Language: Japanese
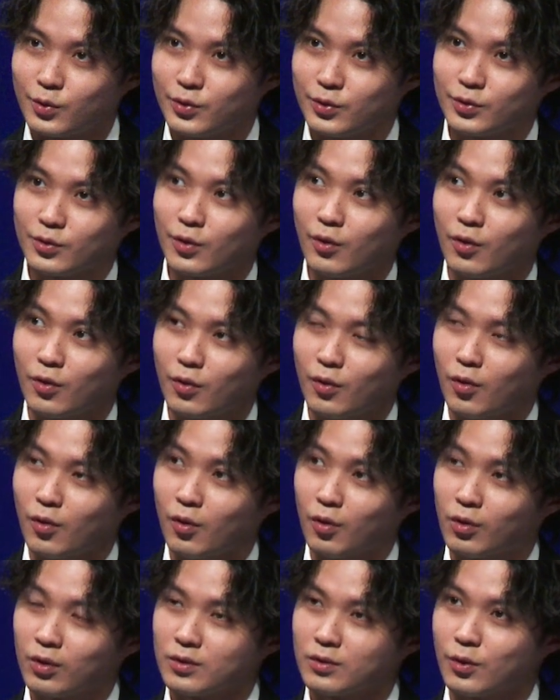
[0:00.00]
ういうのを
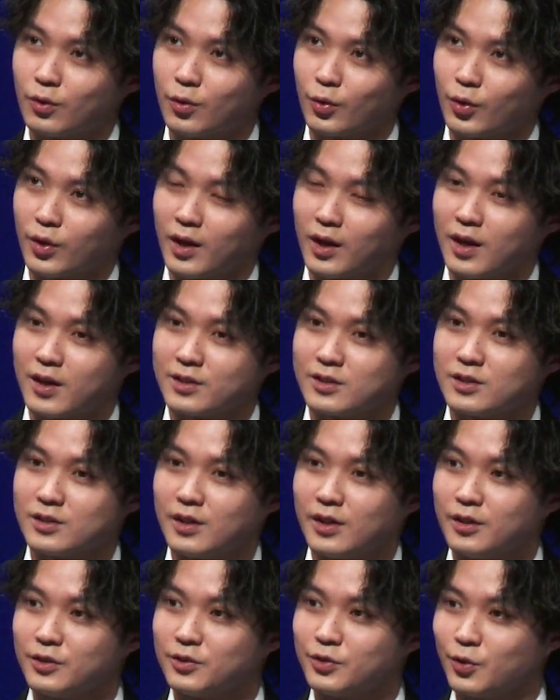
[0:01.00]
こう心で感じ
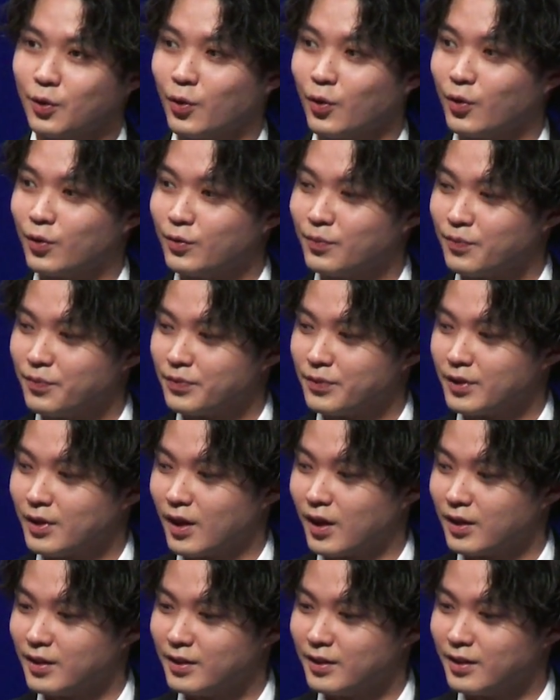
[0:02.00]
ていくと
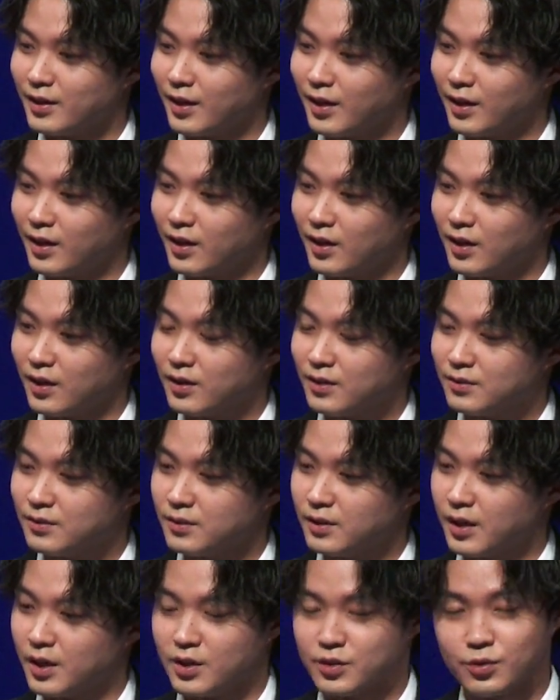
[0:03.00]
やはり映画
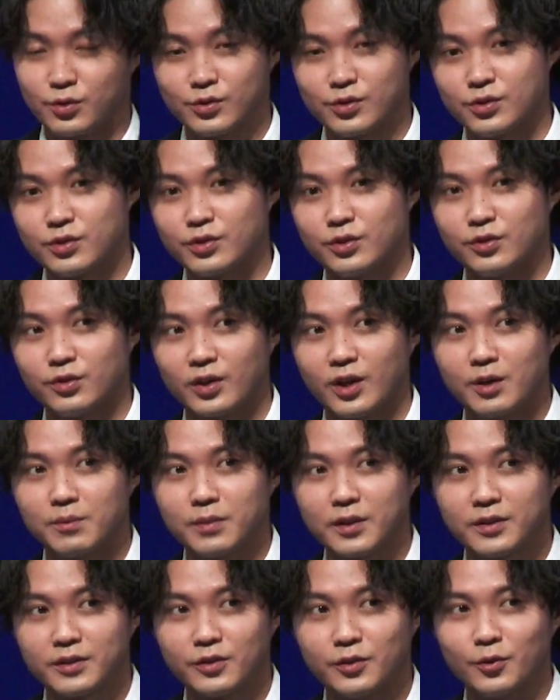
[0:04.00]
映像作りの現
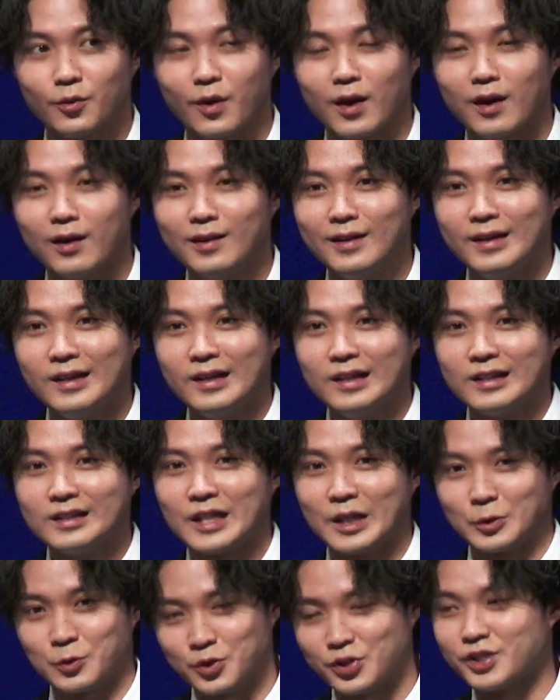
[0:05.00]
場っていうのは
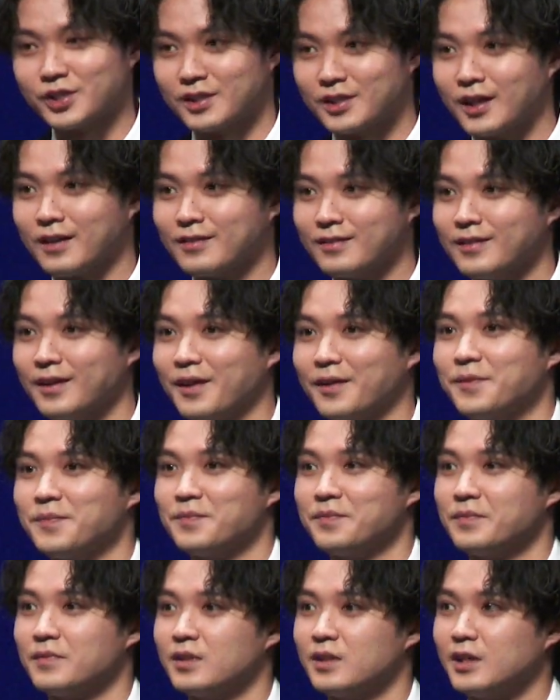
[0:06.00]
楽しいなって
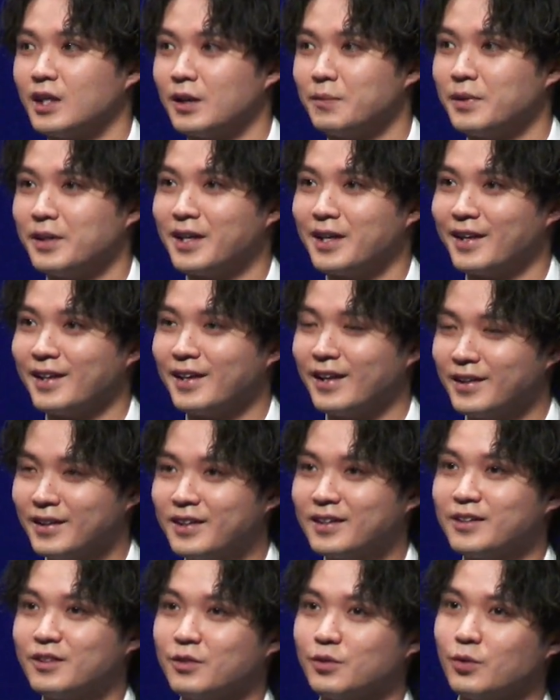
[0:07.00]
やめられない
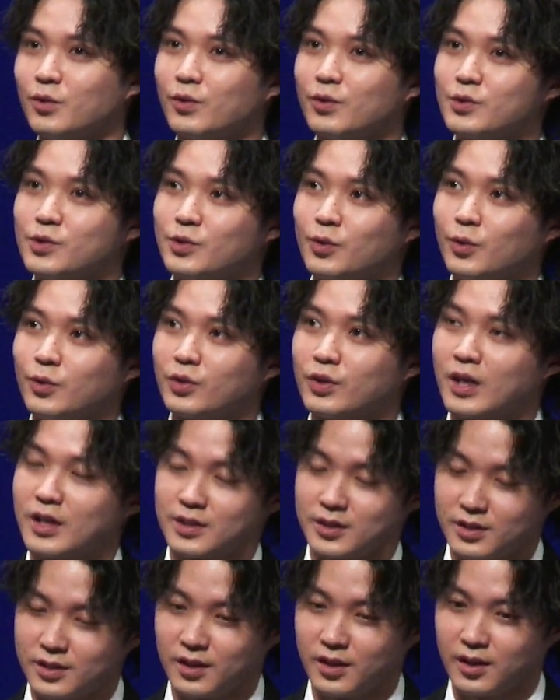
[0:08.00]
なっていうのをすごく
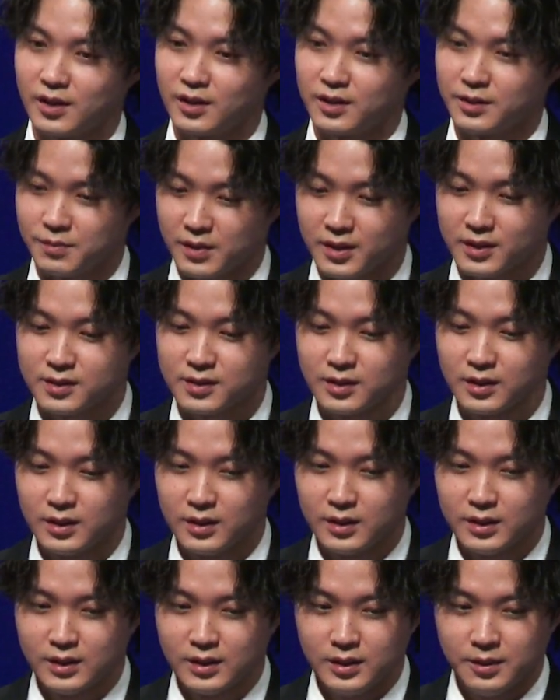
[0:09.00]
感じています、
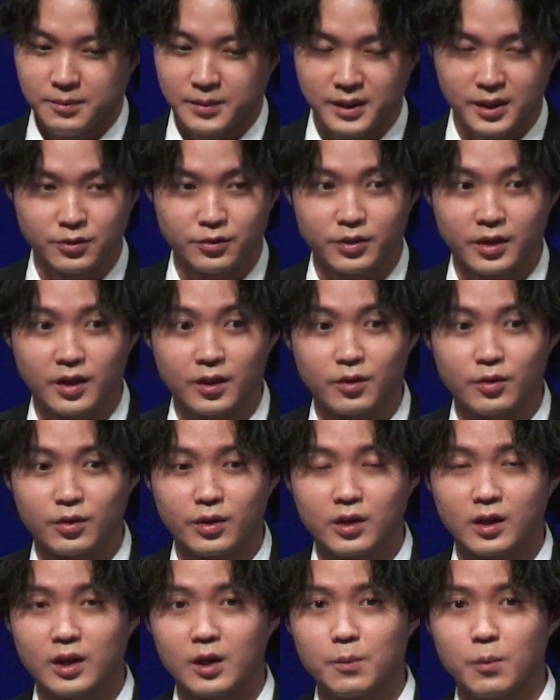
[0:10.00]
まあ、なのでこ
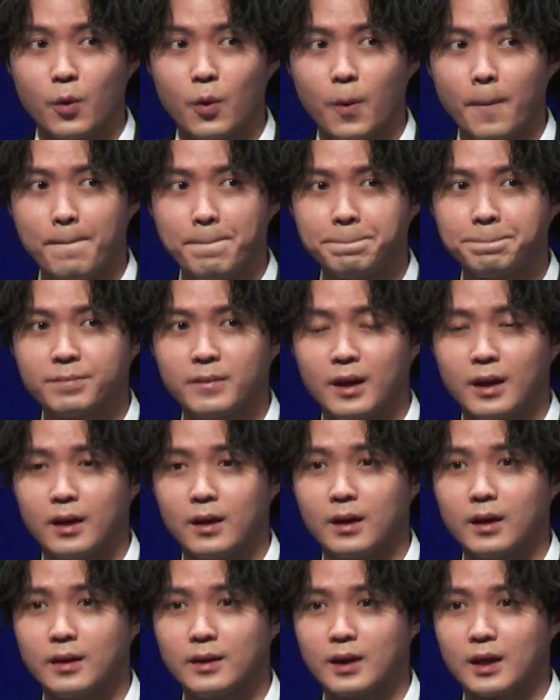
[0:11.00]
れからも、
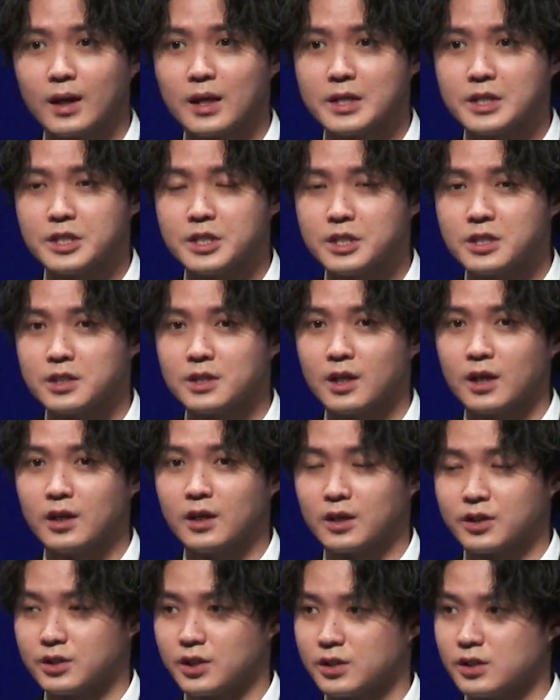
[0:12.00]
えー、長い人生
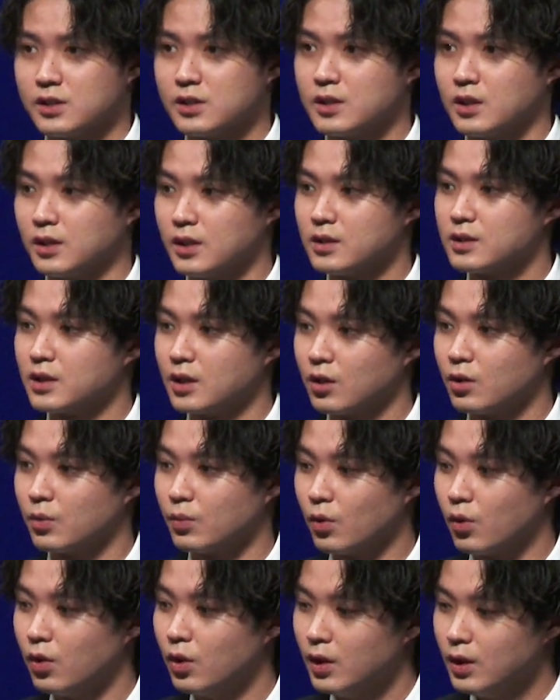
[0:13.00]
役者人生ですけれど
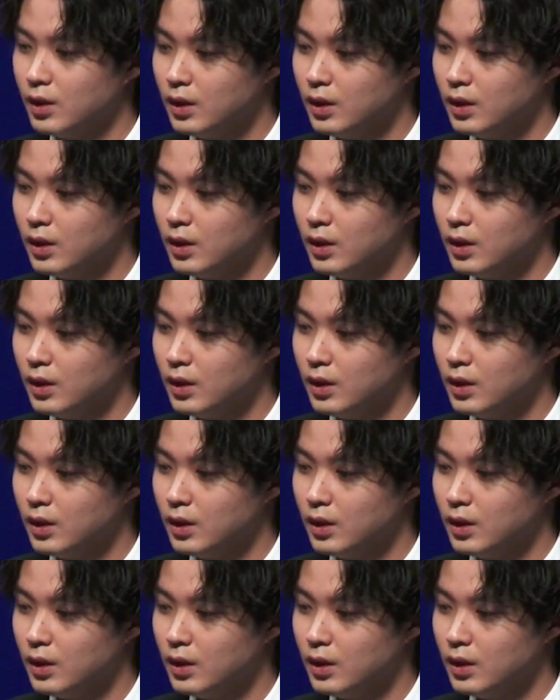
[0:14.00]
も